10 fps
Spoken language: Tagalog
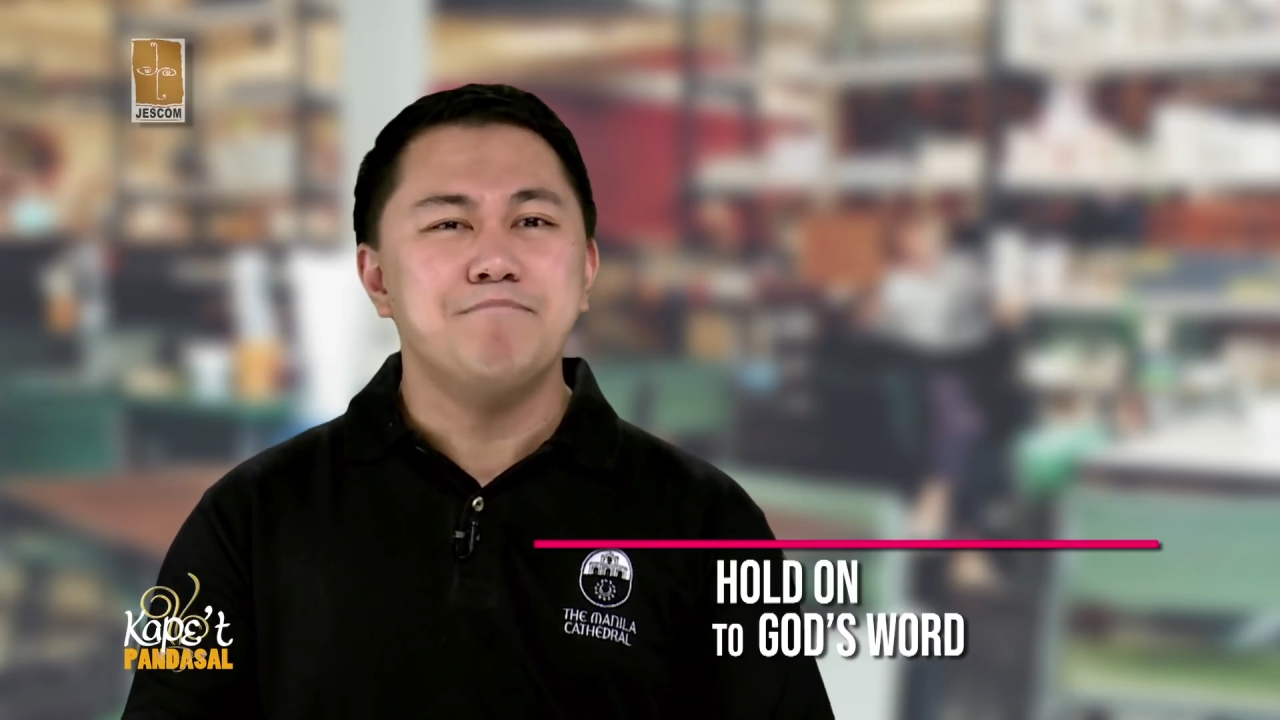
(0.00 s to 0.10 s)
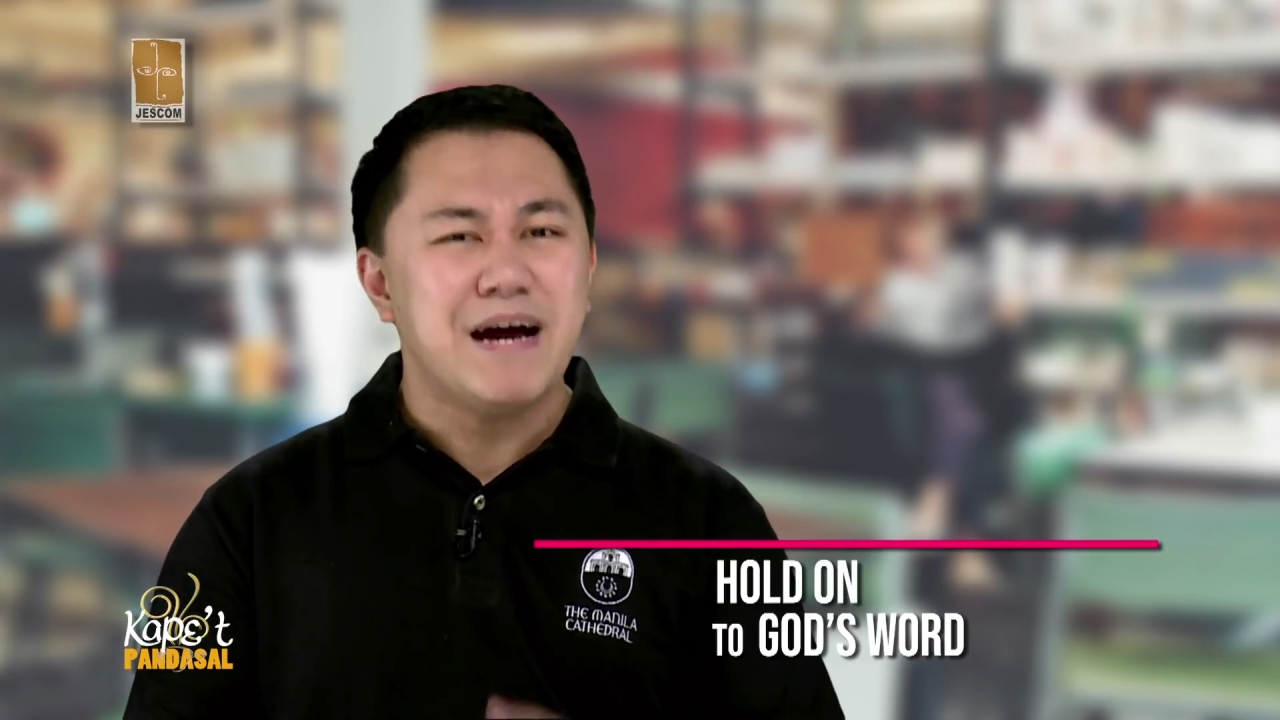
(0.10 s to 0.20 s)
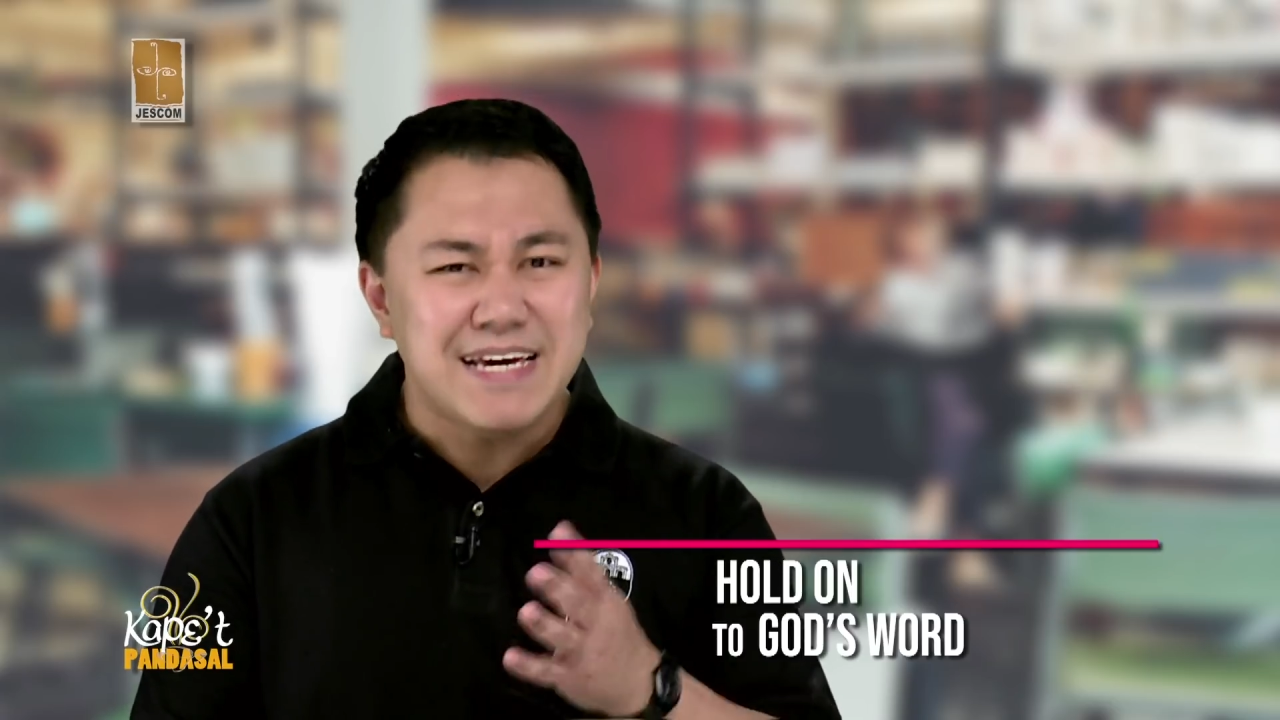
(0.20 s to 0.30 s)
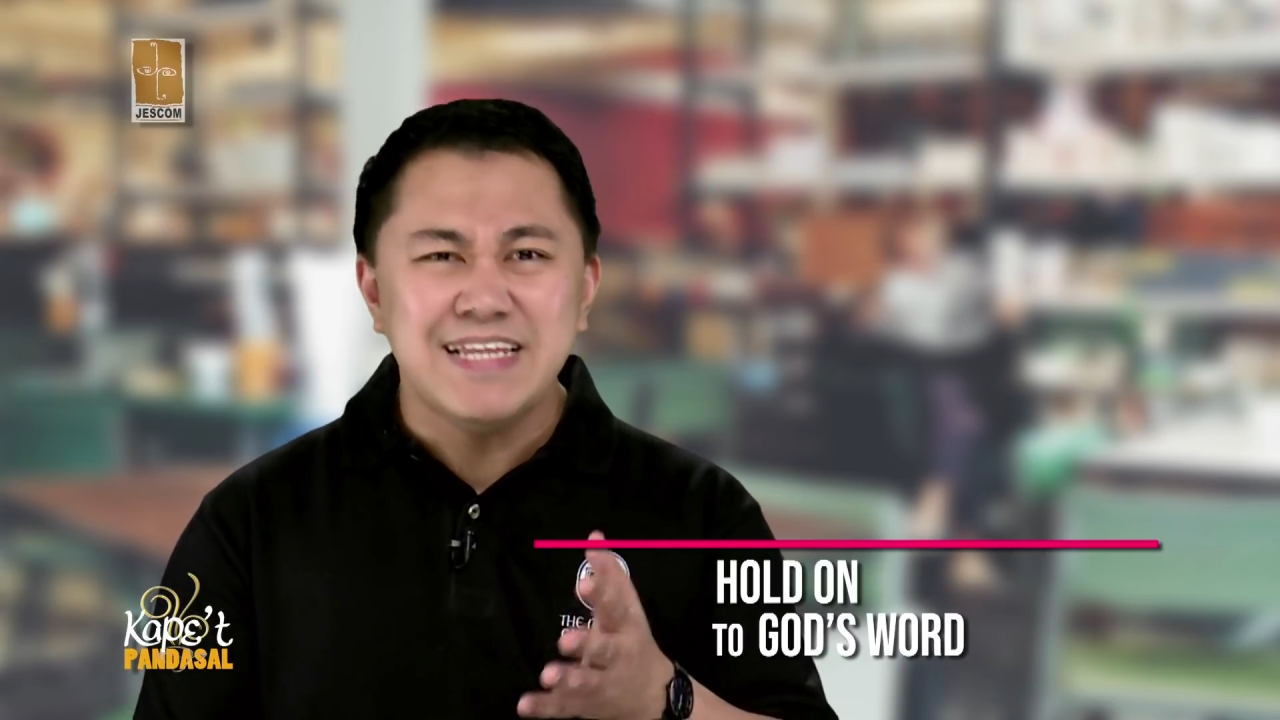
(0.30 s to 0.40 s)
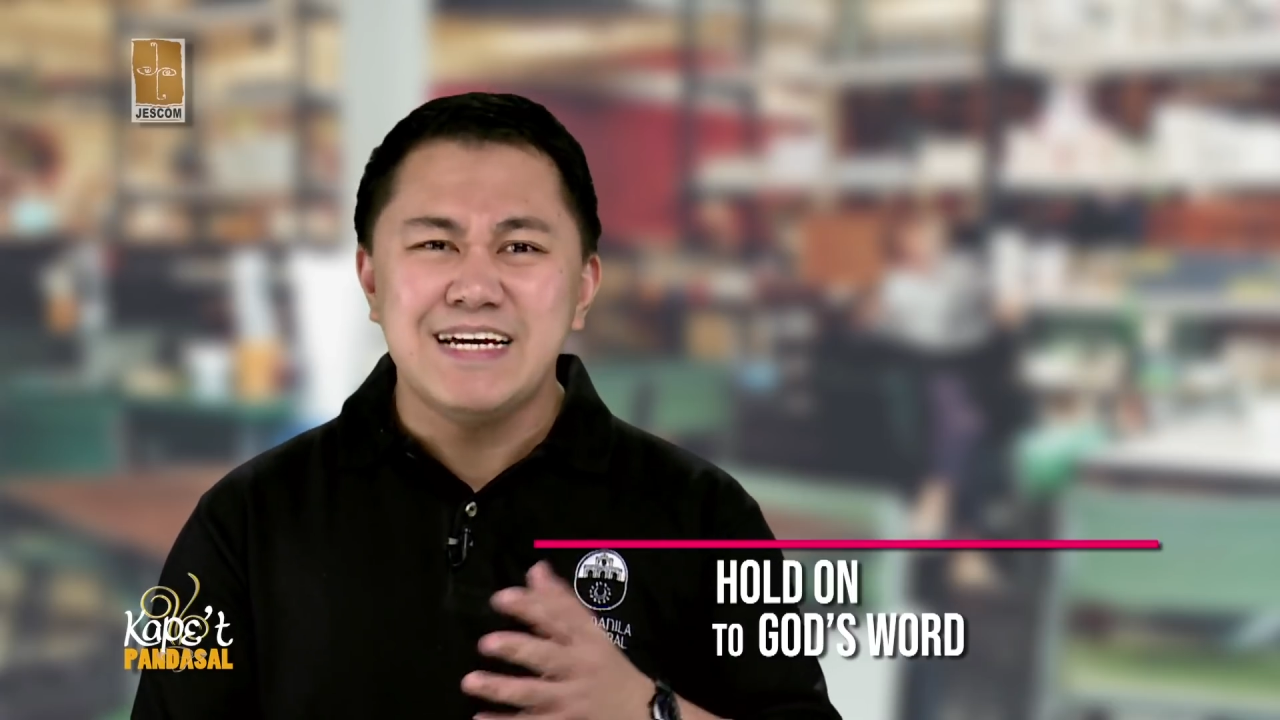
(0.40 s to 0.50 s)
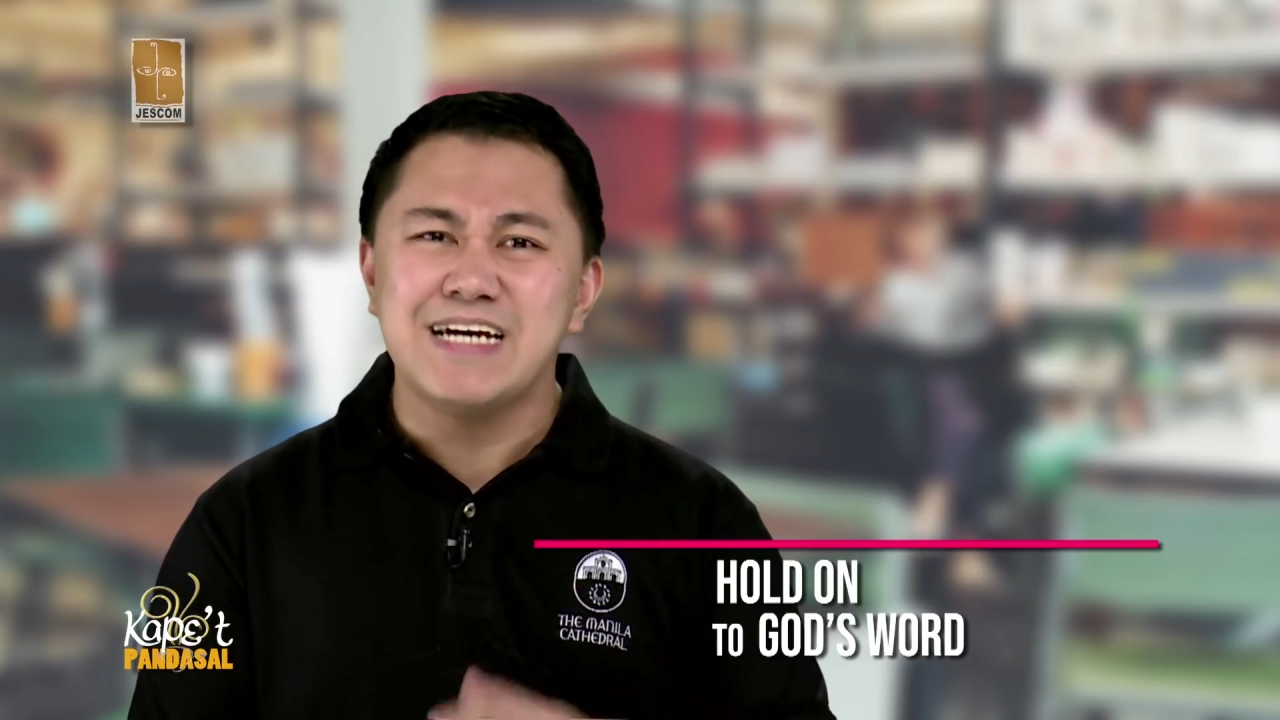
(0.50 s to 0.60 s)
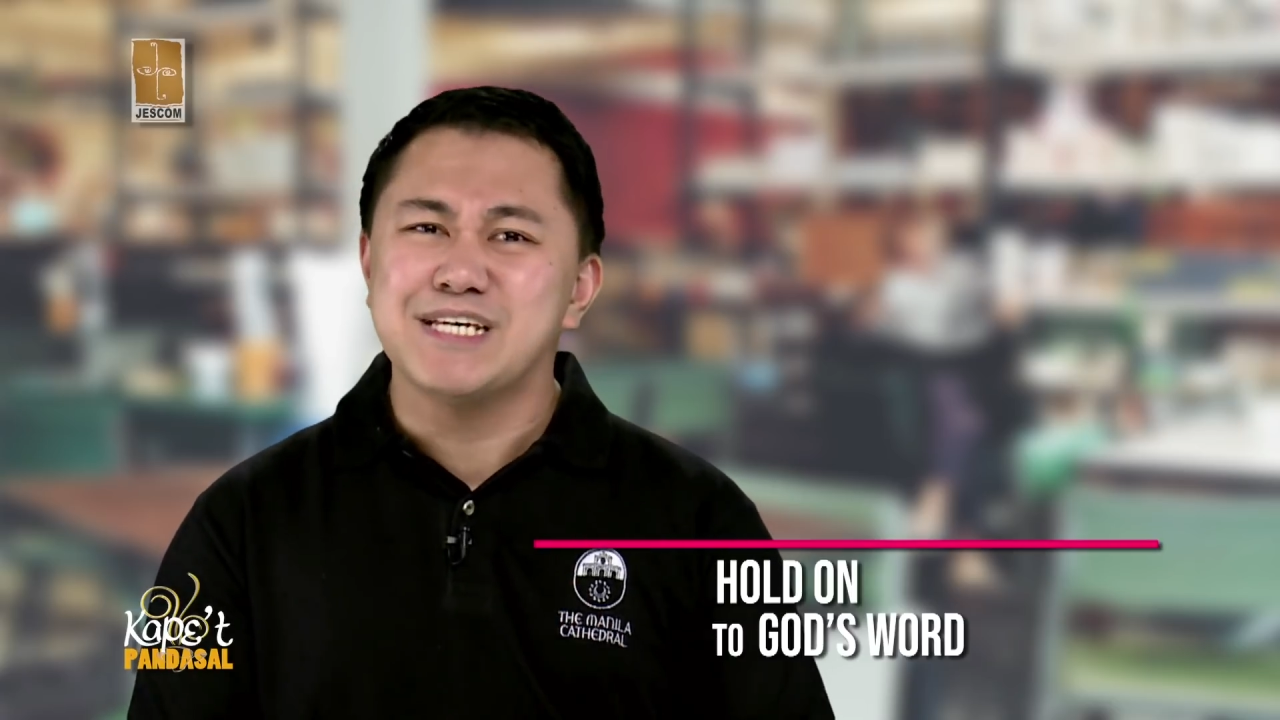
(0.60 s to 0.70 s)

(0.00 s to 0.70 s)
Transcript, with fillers: makinig ka